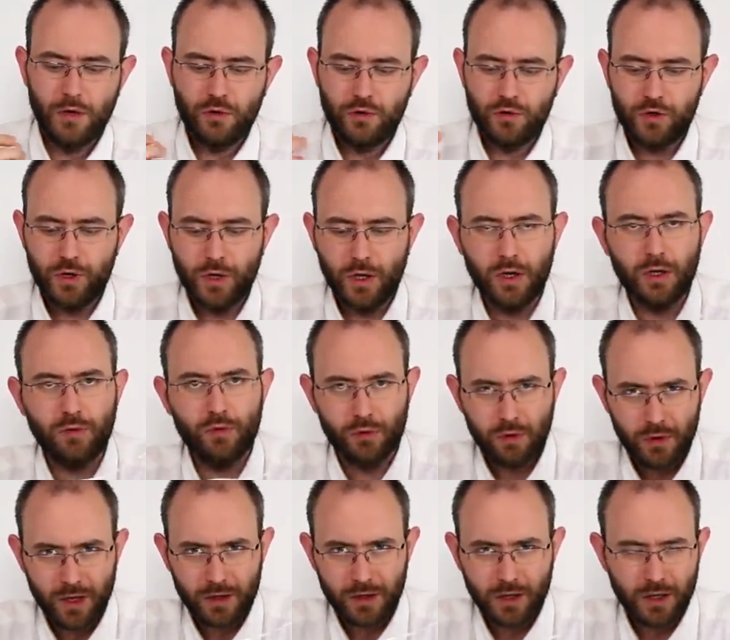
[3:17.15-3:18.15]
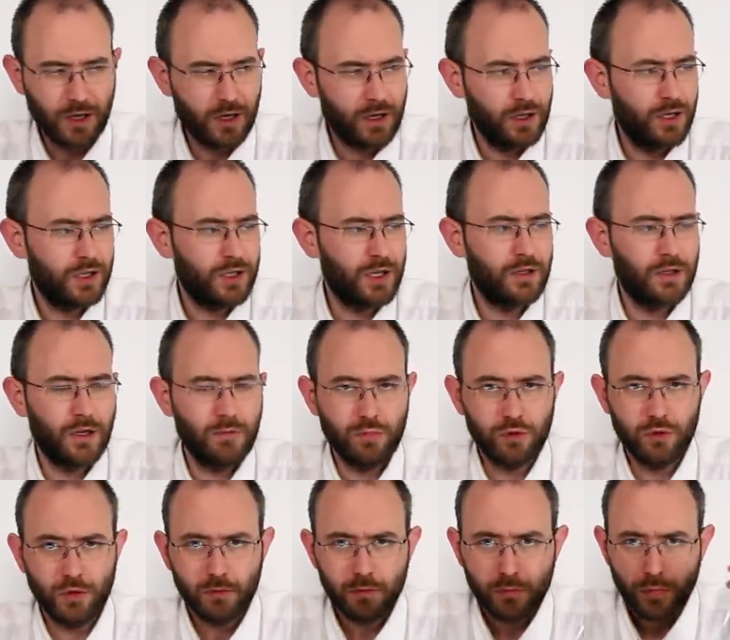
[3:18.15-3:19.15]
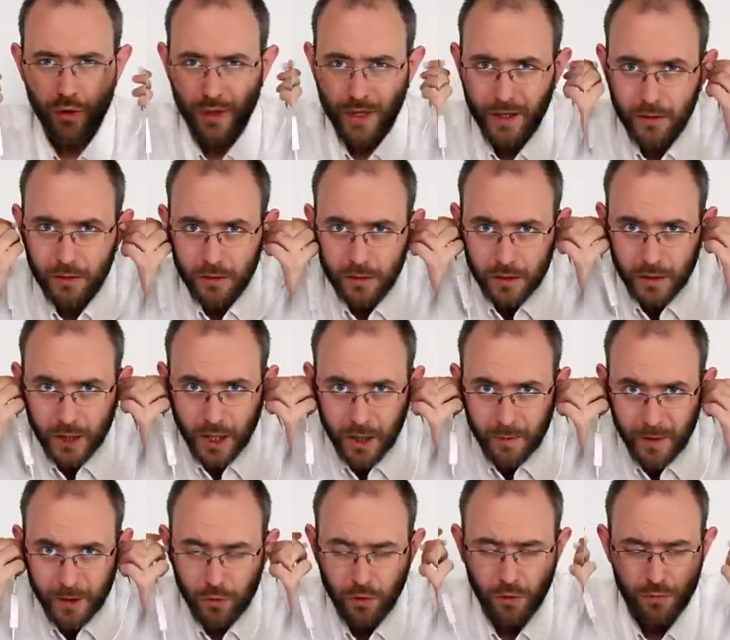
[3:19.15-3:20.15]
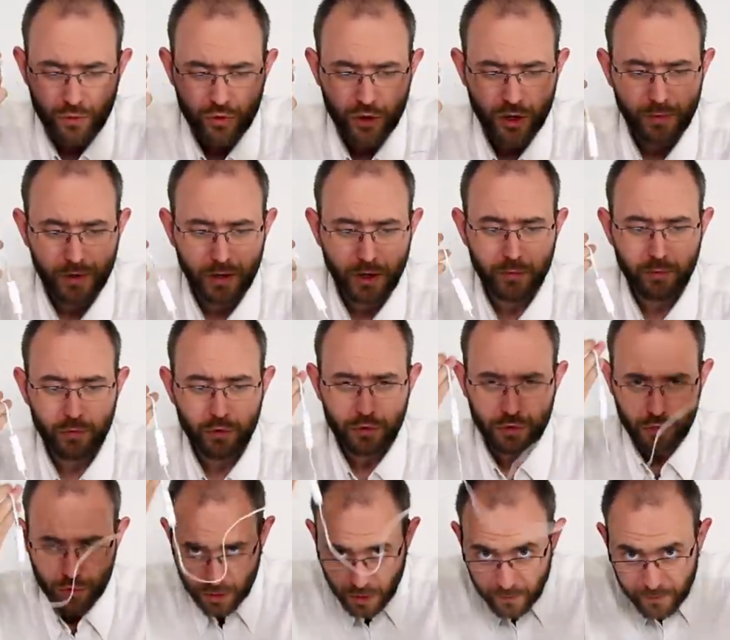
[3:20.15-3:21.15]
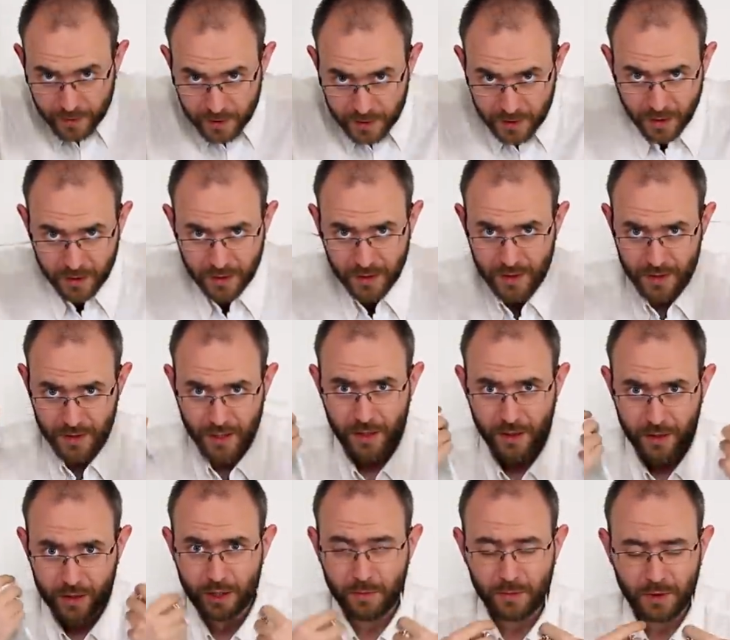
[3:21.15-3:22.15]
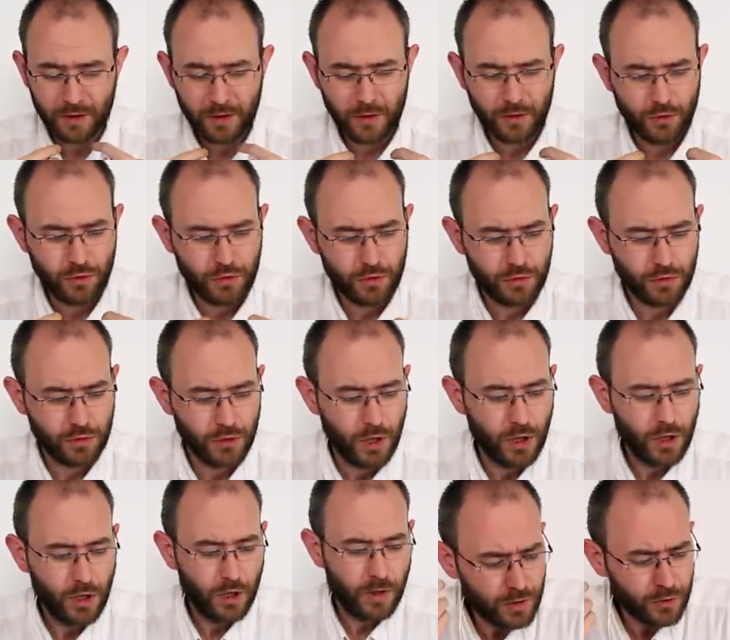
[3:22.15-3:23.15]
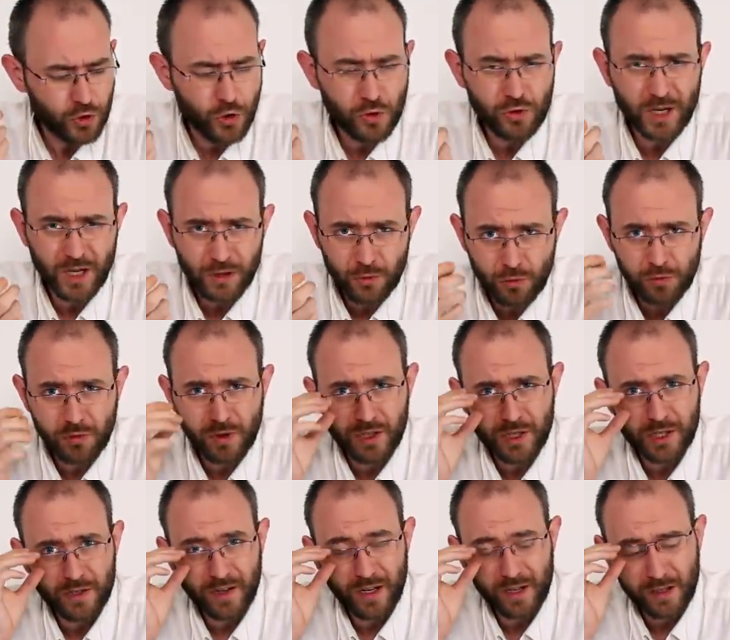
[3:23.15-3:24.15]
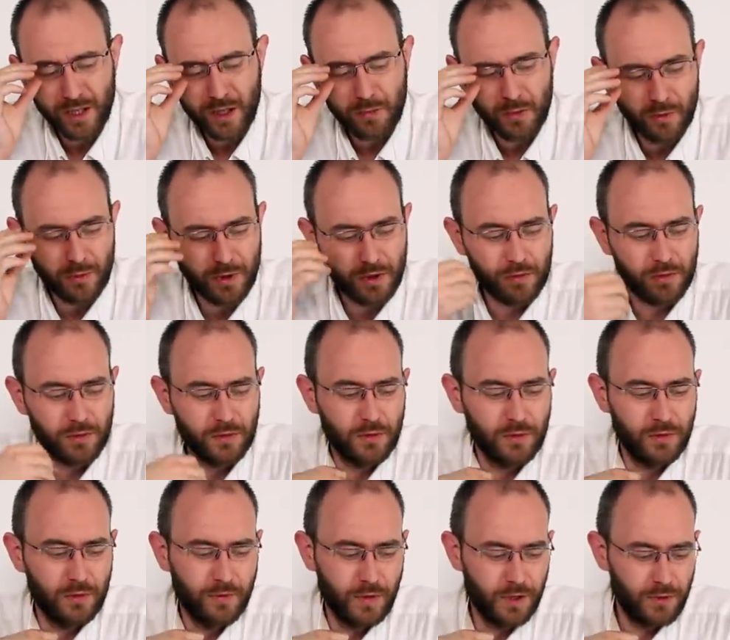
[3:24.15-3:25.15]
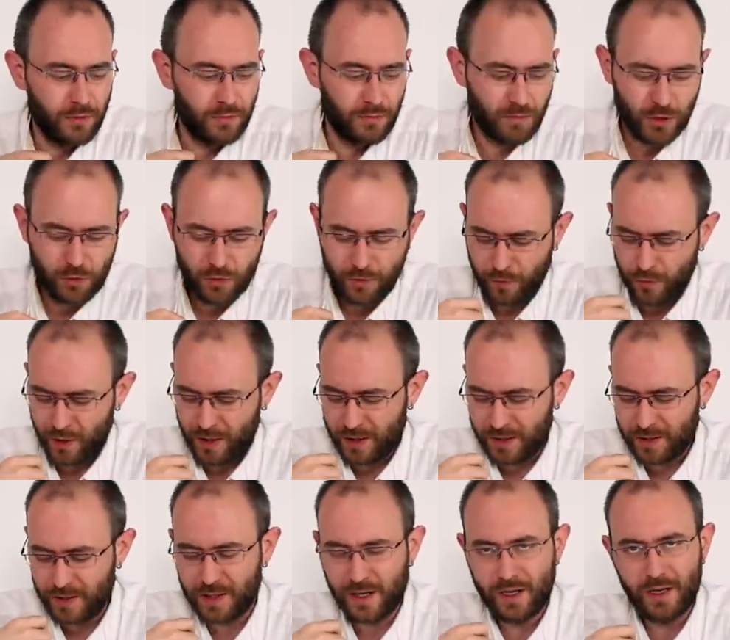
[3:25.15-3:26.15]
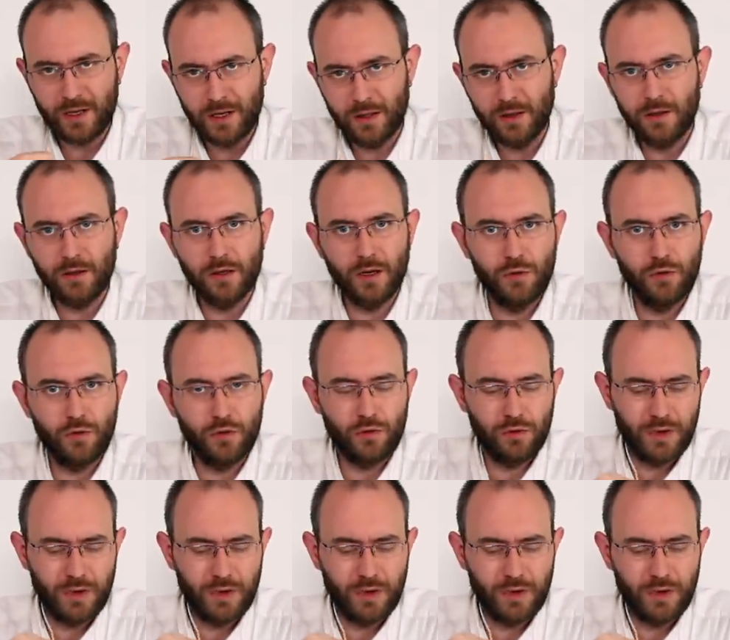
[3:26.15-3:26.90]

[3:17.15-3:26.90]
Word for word: Şu şekilde bir kulaklık arkadaşlar. Tabi bunu böyle kelebek konmuş gibi takmıyorsunuz. Kafanızın arkasından geçirip de takıyorsunuz. Çok rahat kullanışı var dediğim gibi. E, ve mikrofon ağzınıza yakın kalıyor.